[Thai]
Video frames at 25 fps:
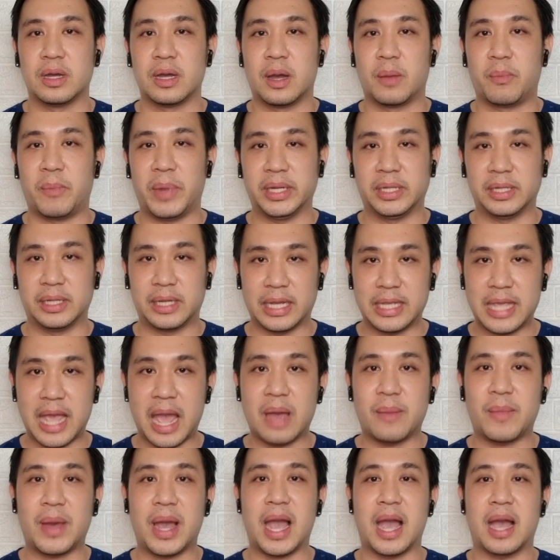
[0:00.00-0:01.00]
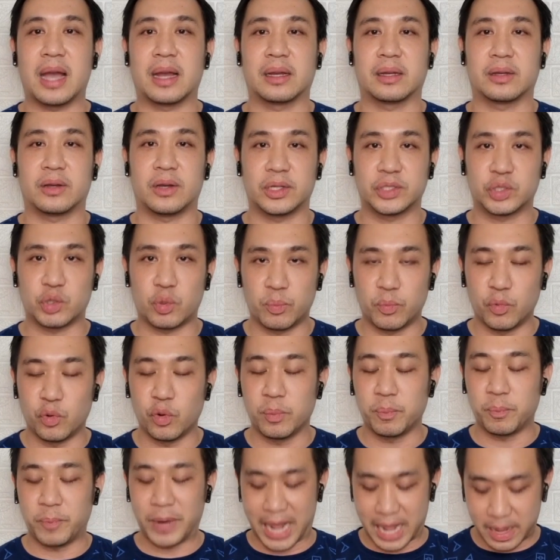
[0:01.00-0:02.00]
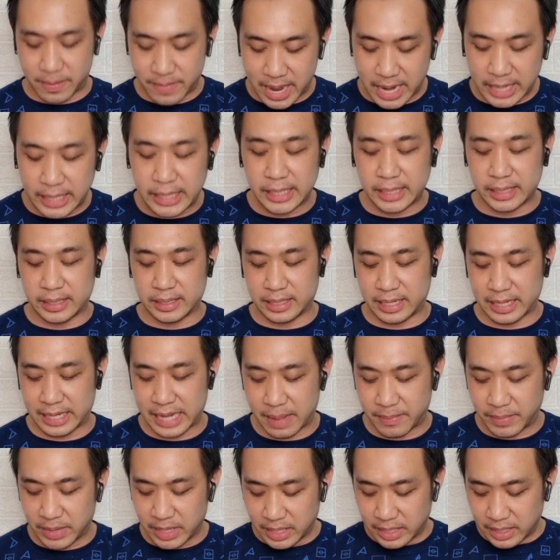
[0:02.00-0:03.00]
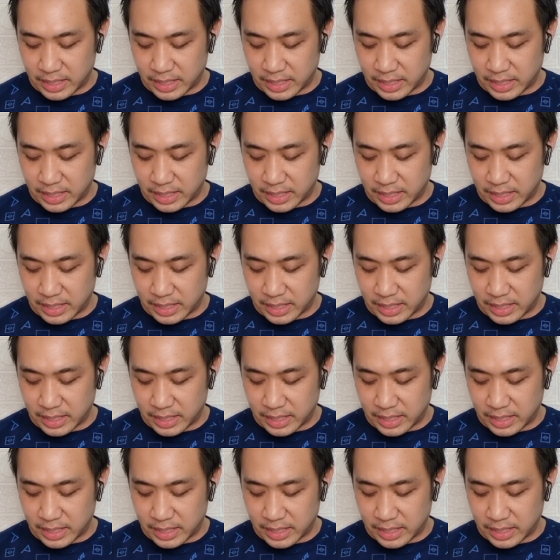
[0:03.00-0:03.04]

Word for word: ไม่ถึงกับแย่มากก็สมบูรณ์ประมาณหนึ่งนะครับ